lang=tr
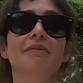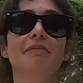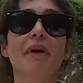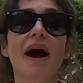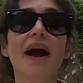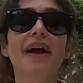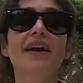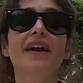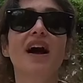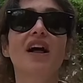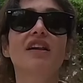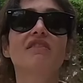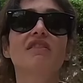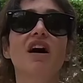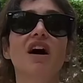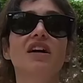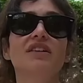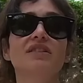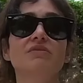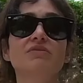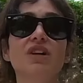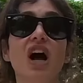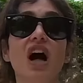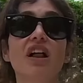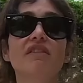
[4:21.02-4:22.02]
Ben
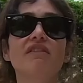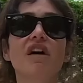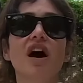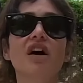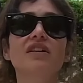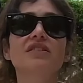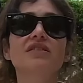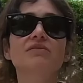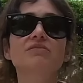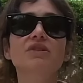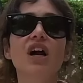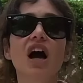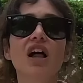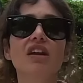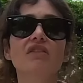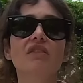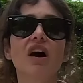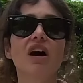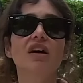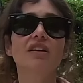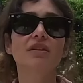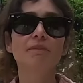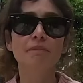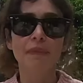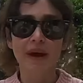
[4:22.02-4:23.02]
yalvardım, yalvardım,
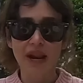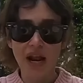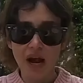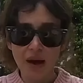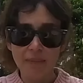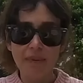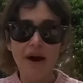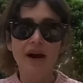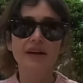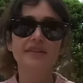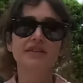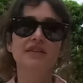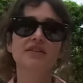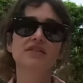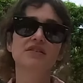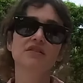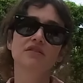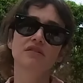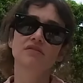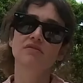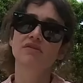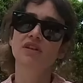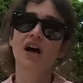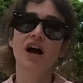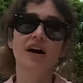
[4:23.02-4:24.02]
yalvardım. Beraber de
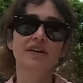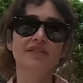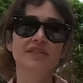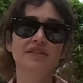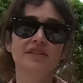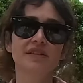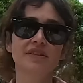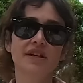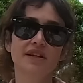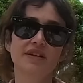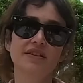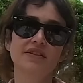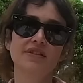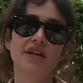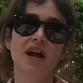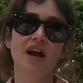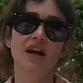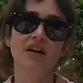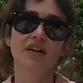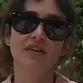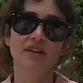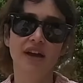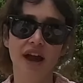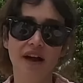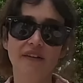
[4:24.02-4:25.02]
tatildeyiz
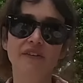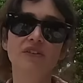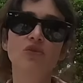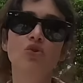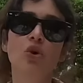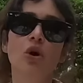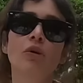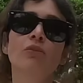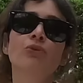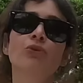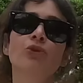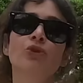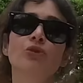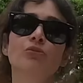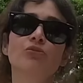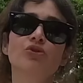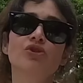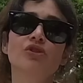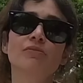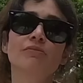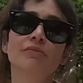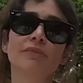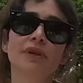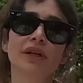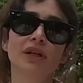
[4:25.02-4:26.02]
yani. Kendi doğum günüm
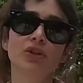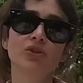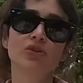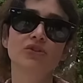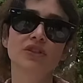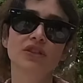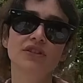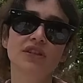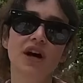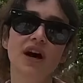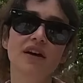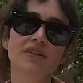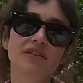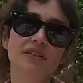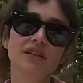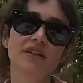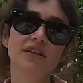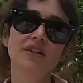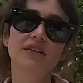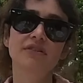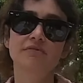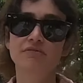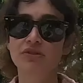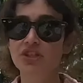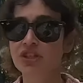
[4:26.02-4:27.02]
için Mikados'a tatile
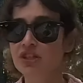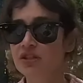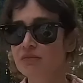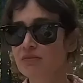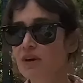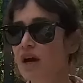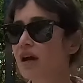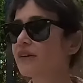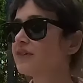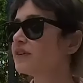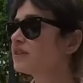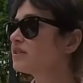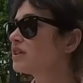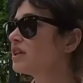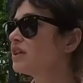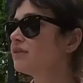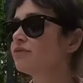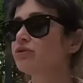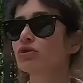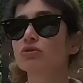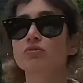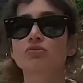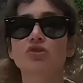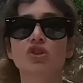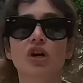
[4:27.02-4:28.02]
gitmişiz. Bir anda
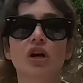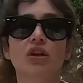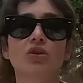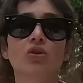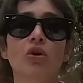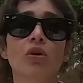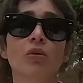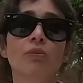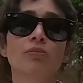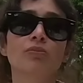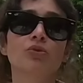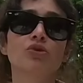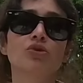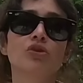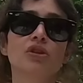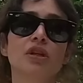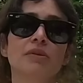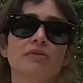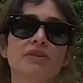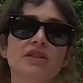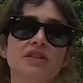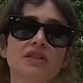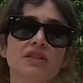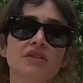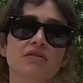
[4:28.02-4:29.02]
telefonum çaldı. Hop
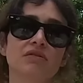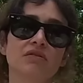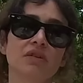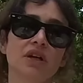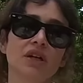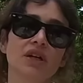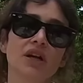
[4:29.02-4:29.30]
bütünleme sınavı var